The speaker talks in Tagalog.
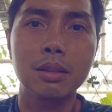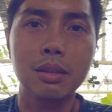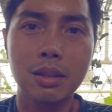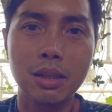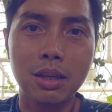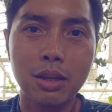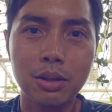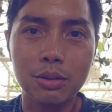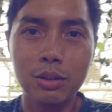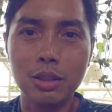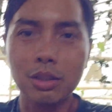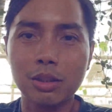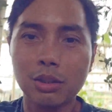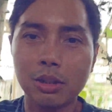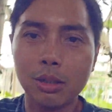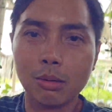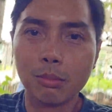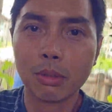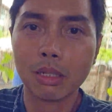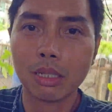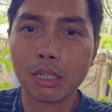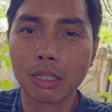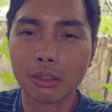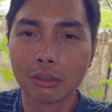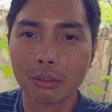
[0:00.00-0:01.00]
Ngayon dito
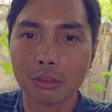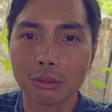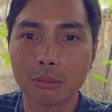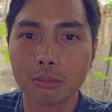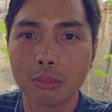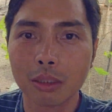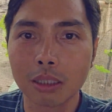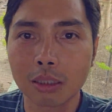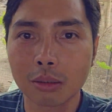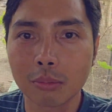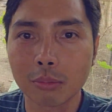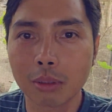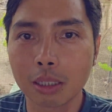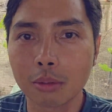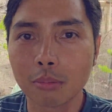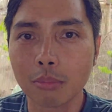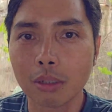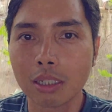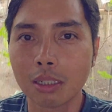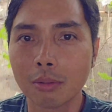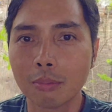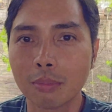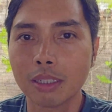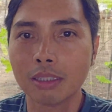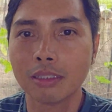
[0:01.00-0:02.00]
naman ako para may iba
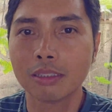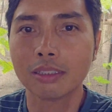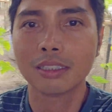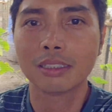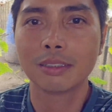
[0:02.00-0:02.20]
naman.